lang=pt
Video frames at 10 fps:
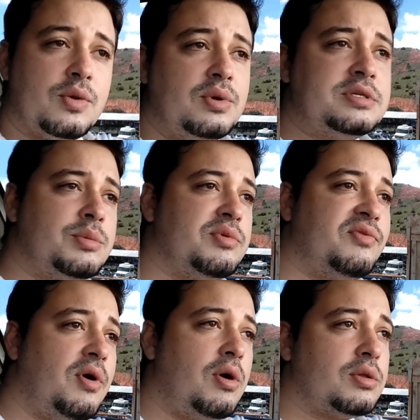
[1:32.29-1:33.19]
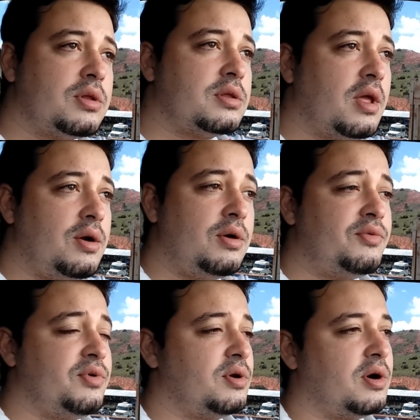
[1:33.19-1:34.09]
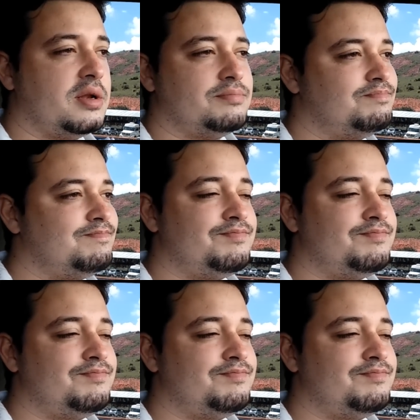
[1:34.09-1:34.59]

Quando você me volta e tal, eu falei, olha,